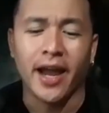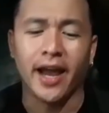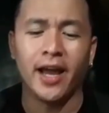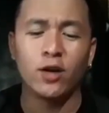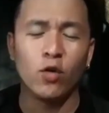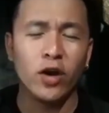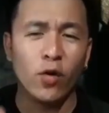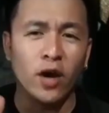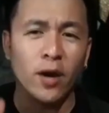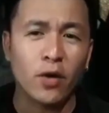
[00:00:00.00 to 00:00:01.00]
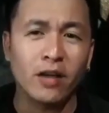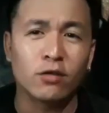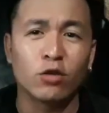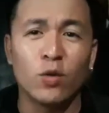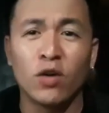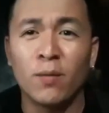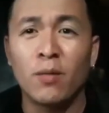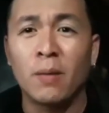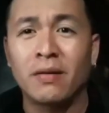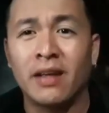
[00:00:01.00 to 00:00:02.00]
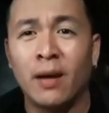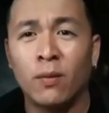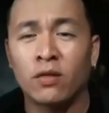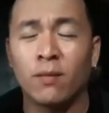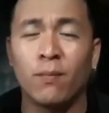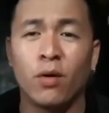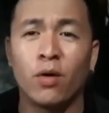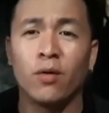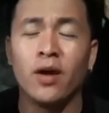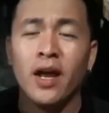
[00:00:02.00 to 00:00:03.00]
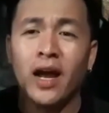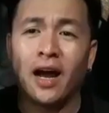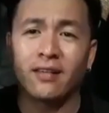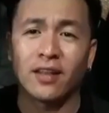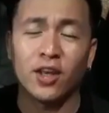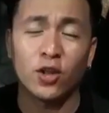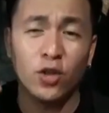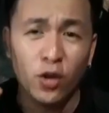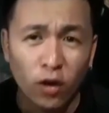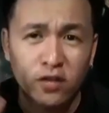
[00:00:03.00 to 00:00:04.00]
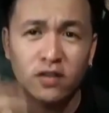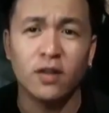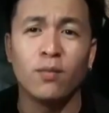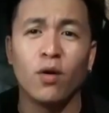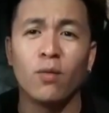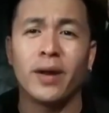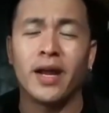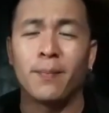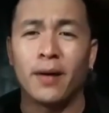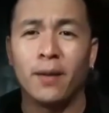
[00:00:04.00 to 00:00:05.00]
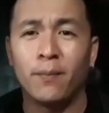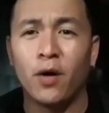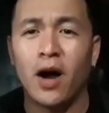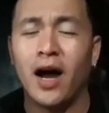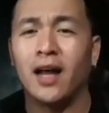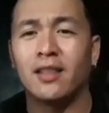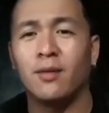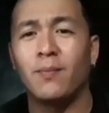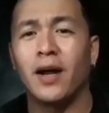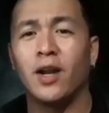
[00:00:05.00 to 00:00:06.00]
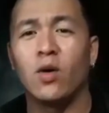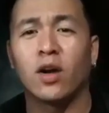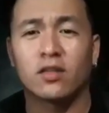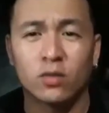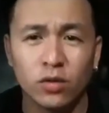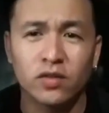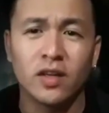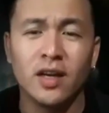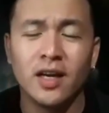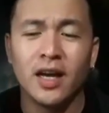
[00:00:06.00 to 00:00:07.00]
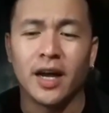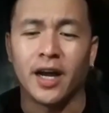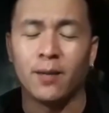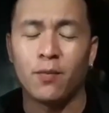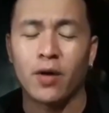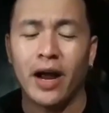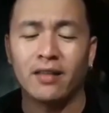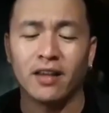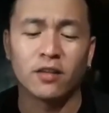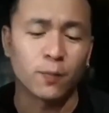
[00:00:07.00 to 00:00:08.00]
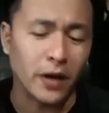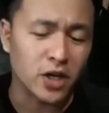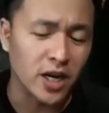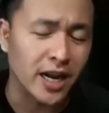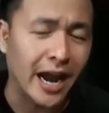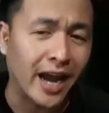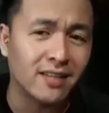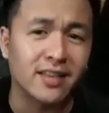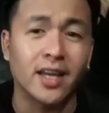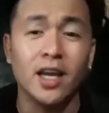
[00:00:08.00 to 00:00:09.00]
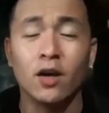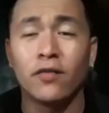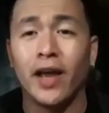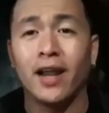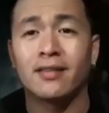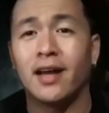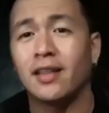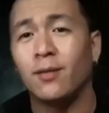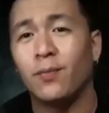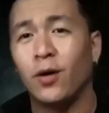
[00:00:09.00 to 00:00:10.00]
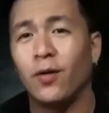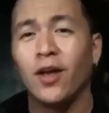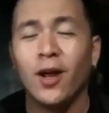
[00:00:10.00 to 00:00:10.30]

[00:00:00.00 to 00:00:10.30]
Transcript: And unang-una po guys, gusto ko muna po magpasalamat po sa buong, uh, sa ating Diyos na buong may kapal po, ang ating Panginoong Jesus And po guys, and especially guys, the King of natin po,